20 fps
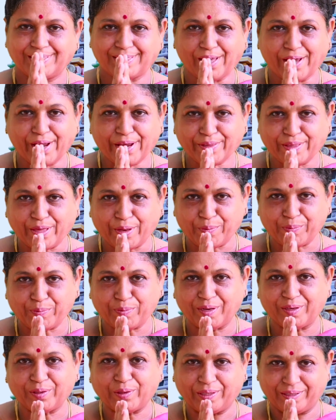சாய்
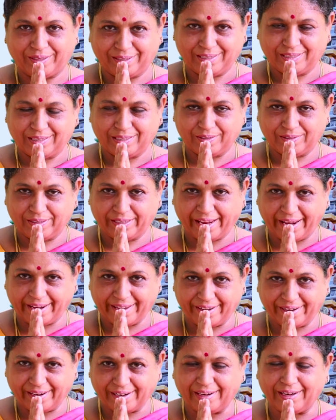தர்மா
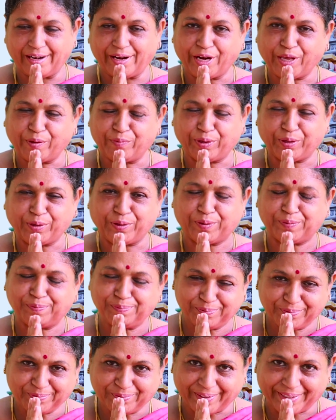நேயர்கள் அனைவருக்கும்
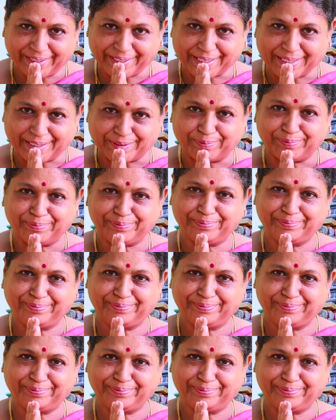வணக்கம்